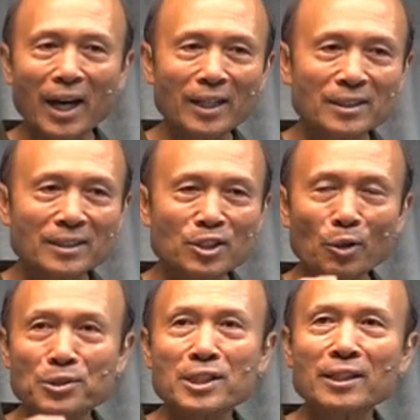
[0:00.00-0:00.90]
看
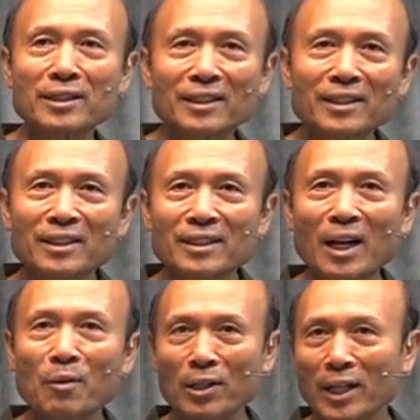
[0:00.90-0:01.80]
手机，
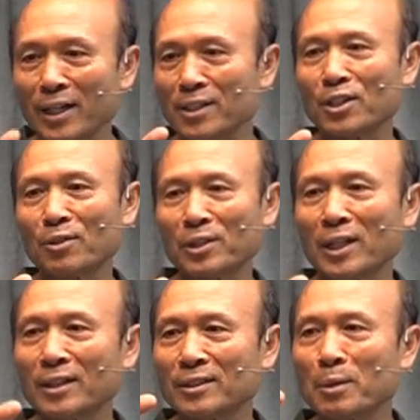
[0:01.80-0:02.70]
然后我看的时候，我
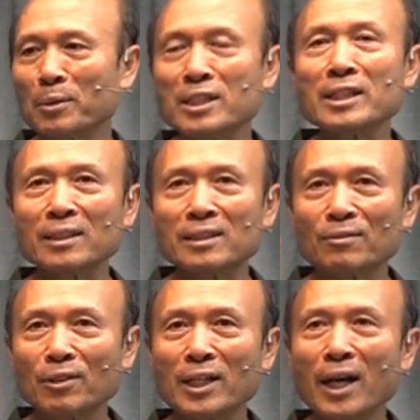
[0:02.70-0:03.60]
看这么近，
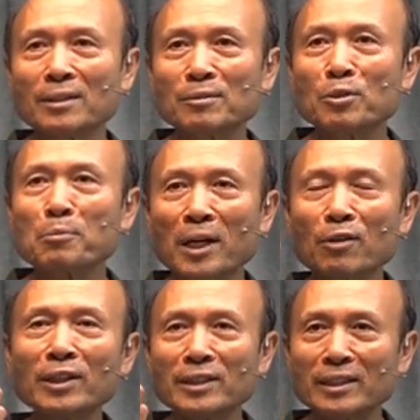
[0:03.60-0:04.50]
我看都没
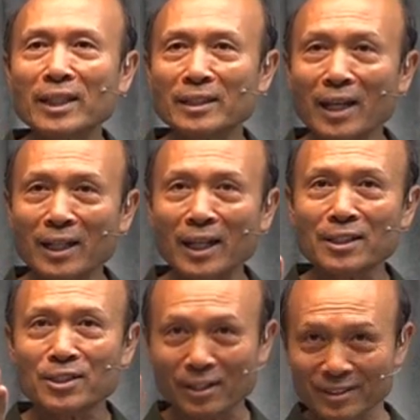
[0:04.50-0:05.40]
有问题，但他看
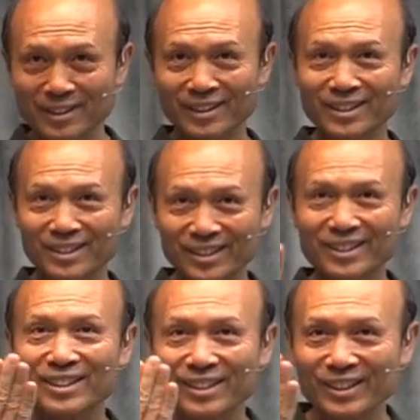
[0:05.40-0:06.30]
的时候，
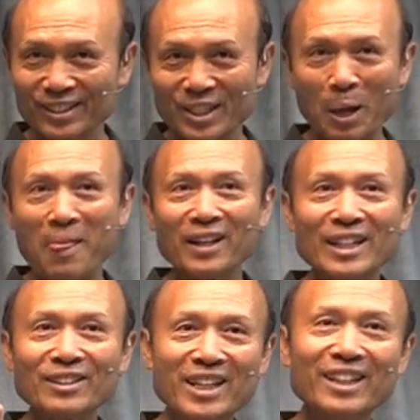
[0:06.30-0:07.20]

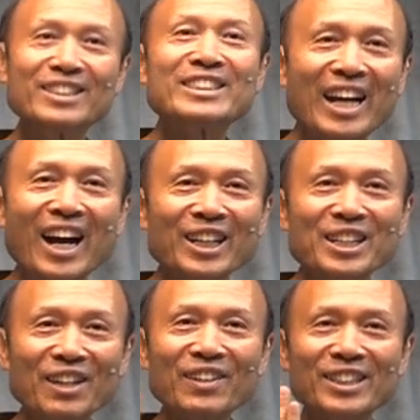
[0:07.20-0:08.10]
要这样看，
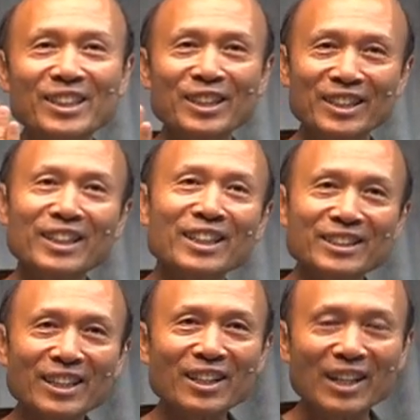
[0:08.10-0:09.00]
因为
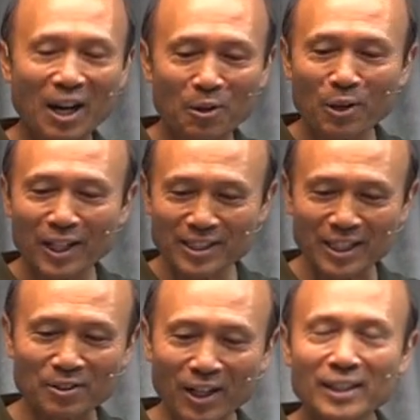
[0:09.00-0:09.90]
这个老化的
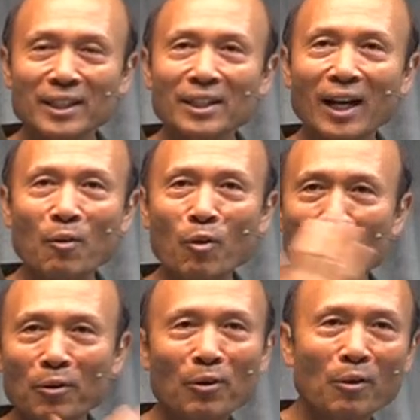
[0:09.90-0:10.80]
情况啊，我
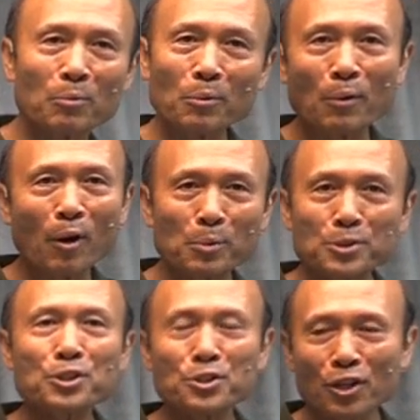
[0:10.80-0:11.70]
我。我
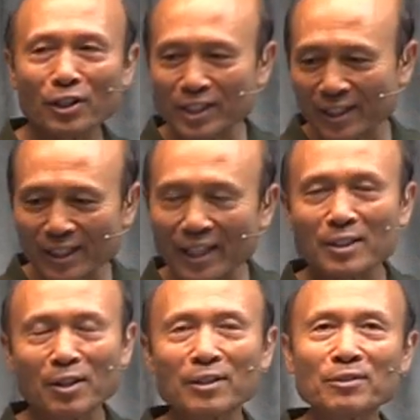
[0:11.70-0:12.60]
不是说这个人
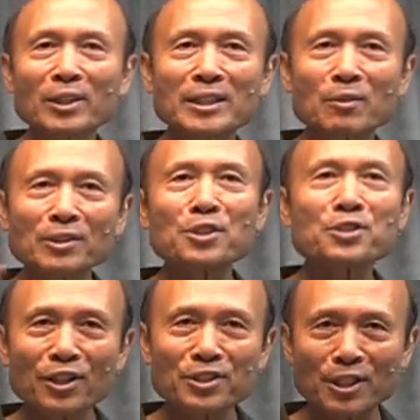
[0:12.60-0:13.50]
的问题，我是
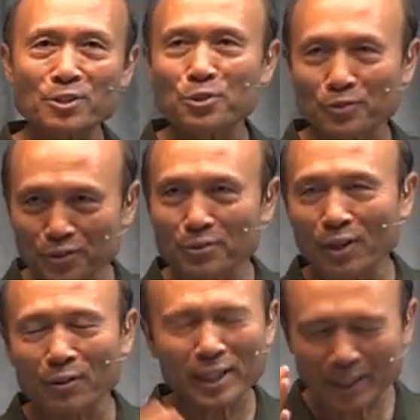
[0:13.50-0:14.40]
说神祝福
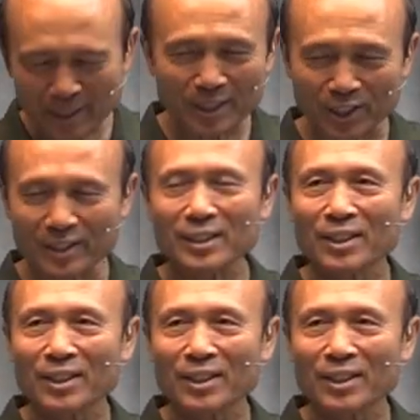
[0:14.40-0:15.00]
我，我感谢神。